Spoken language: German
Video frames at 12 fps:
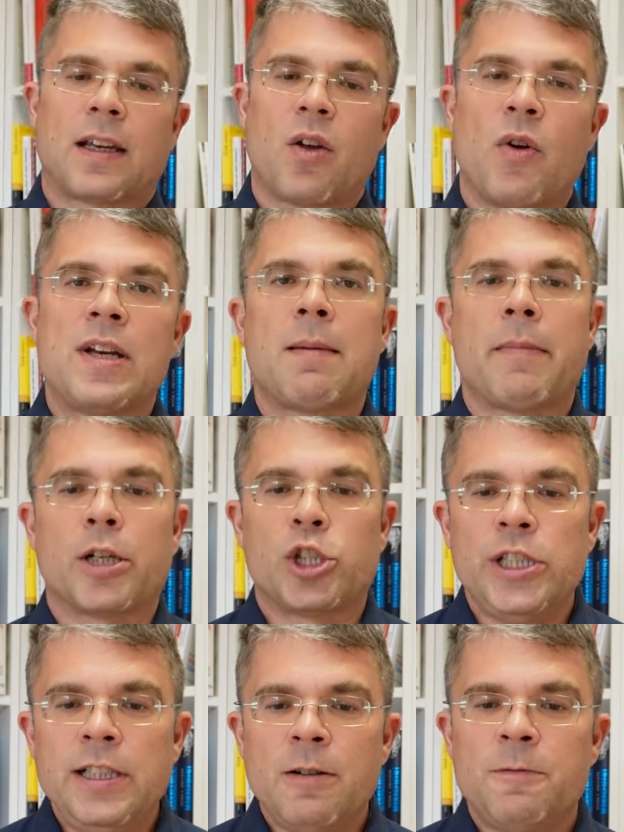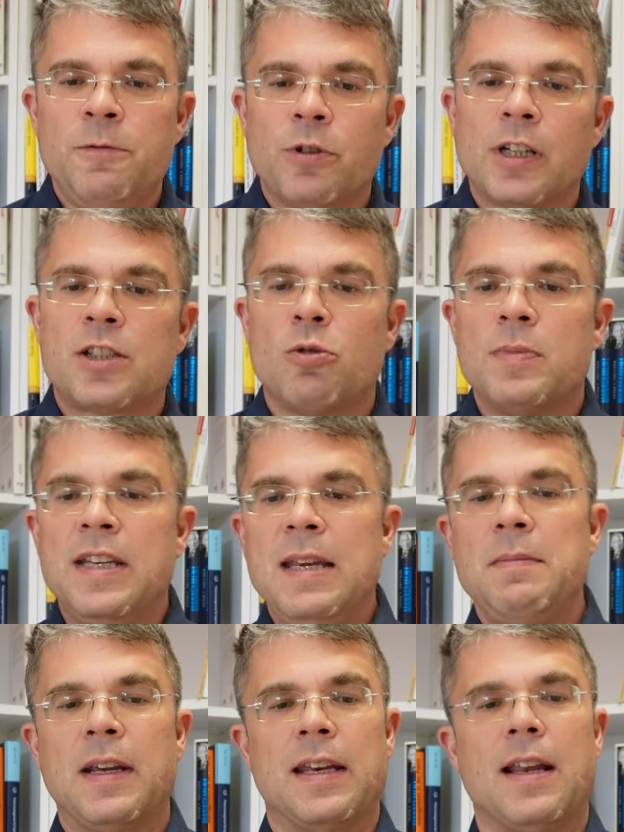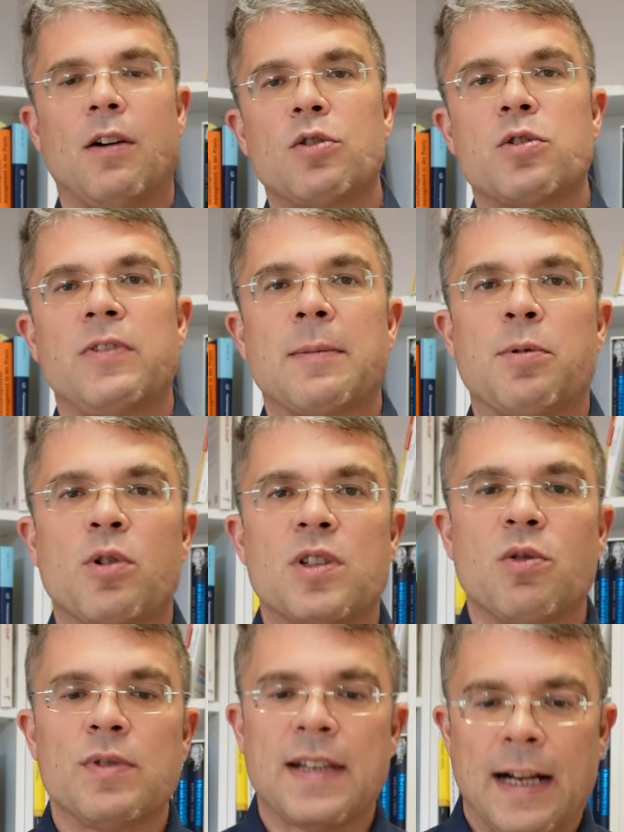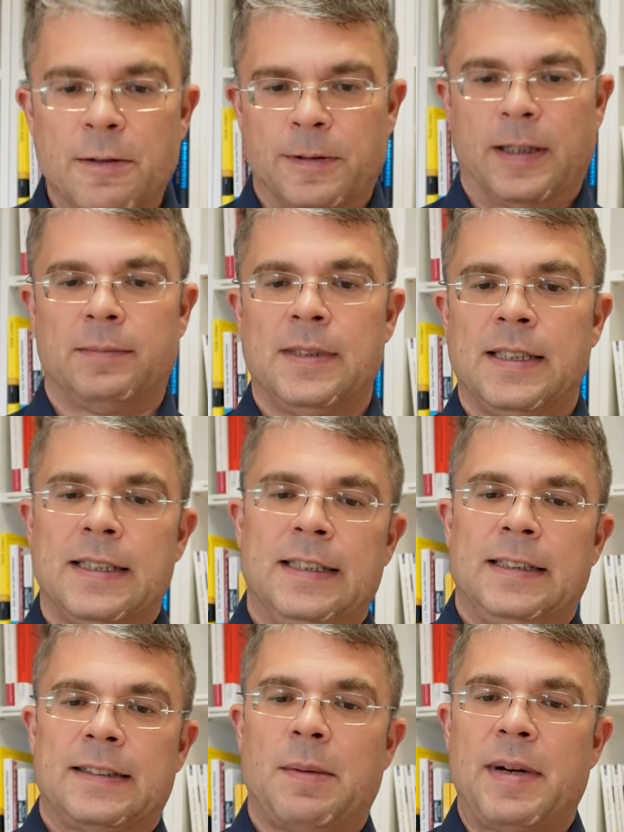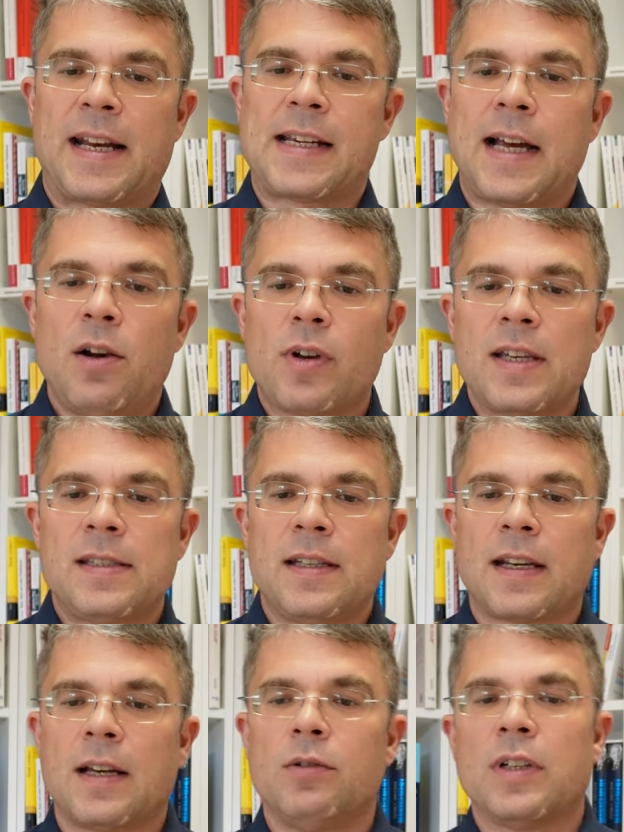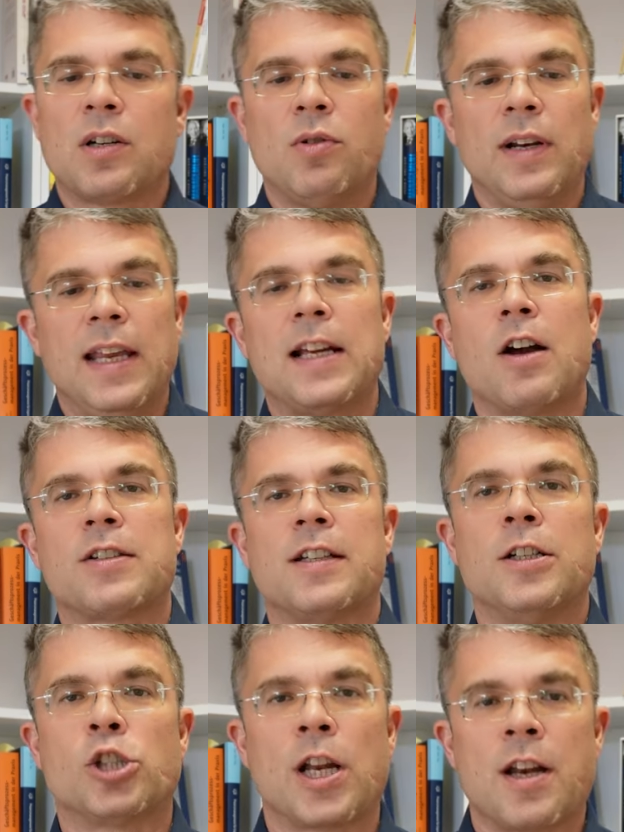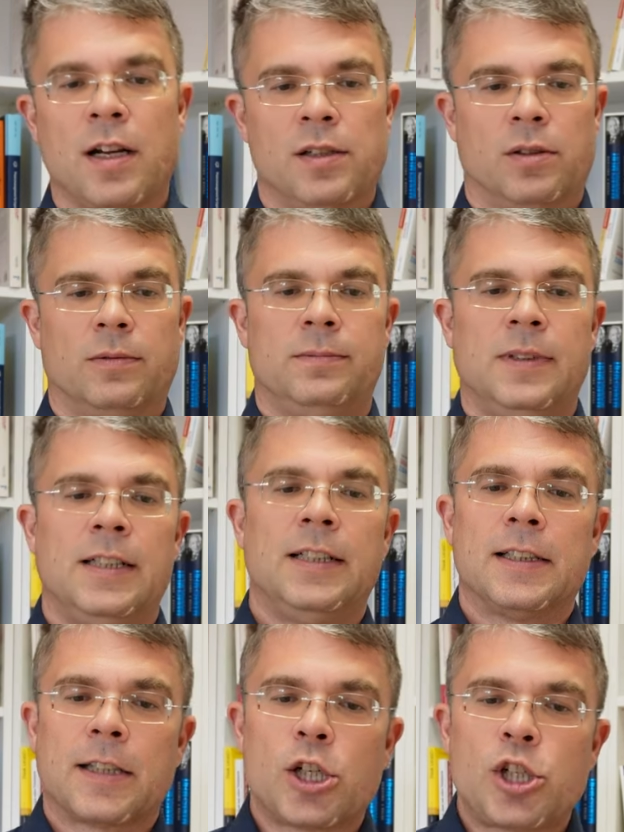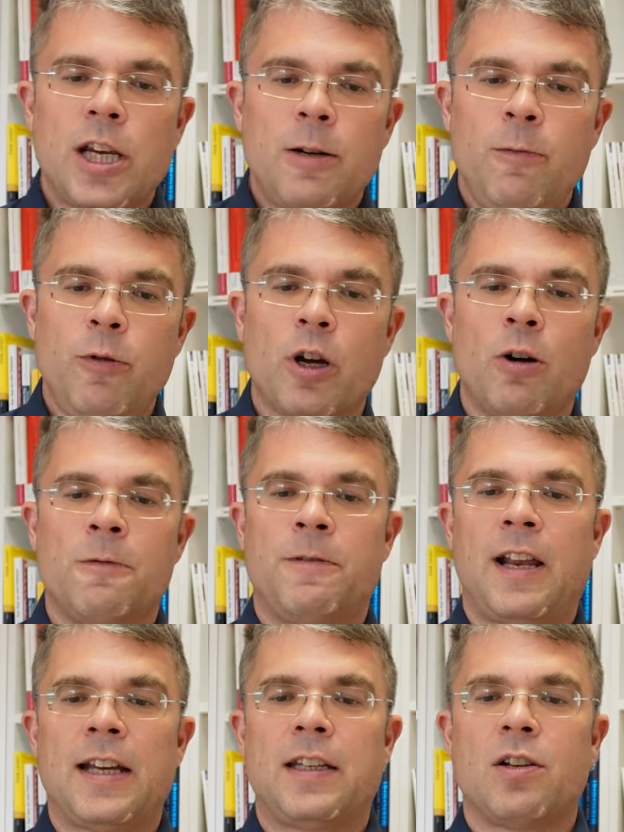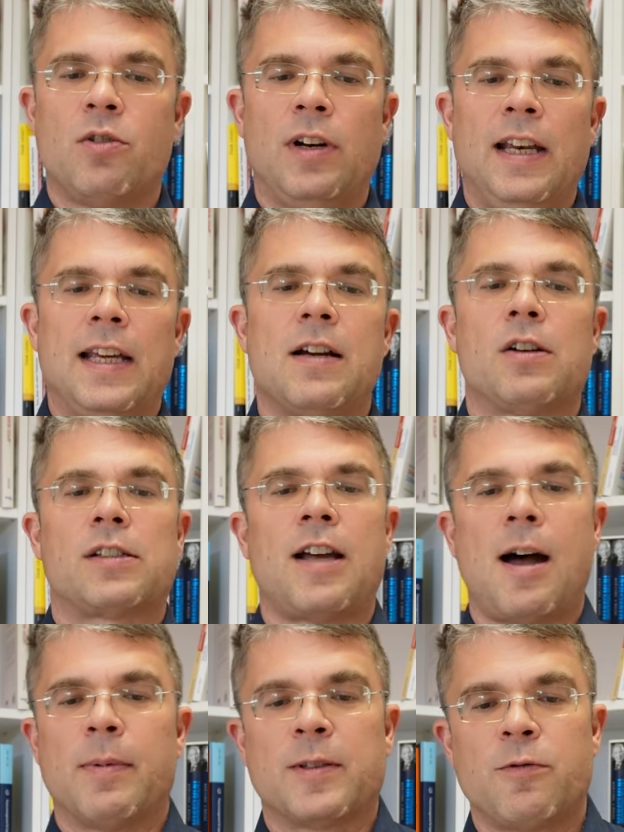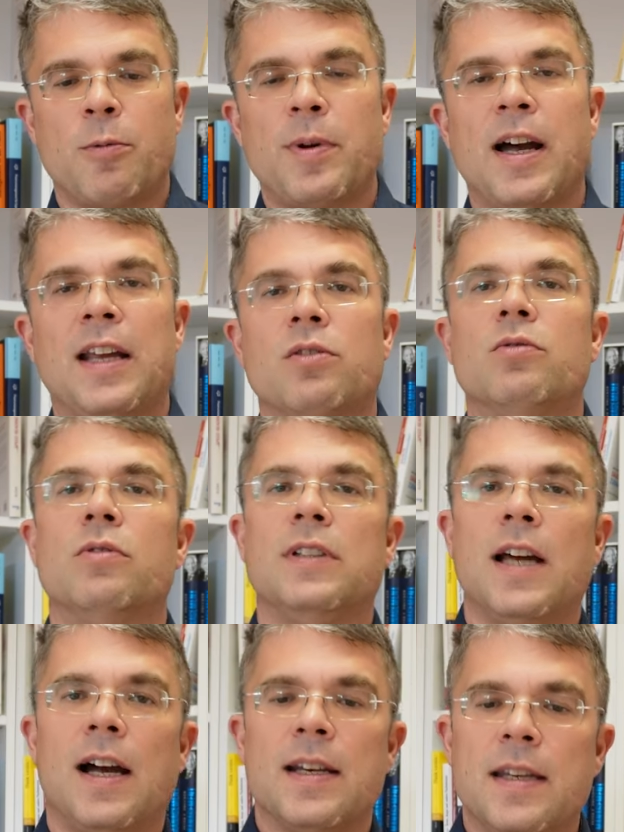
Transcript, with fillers: gehören der Maschinenführer zum Team genauso wie der Produktionshelfer der Materiallogistiker und die Kollegen aus der Instandhaltung, der Schichtführer und vielleicht die Kollegen aus der Arbeitsvorbereitung und der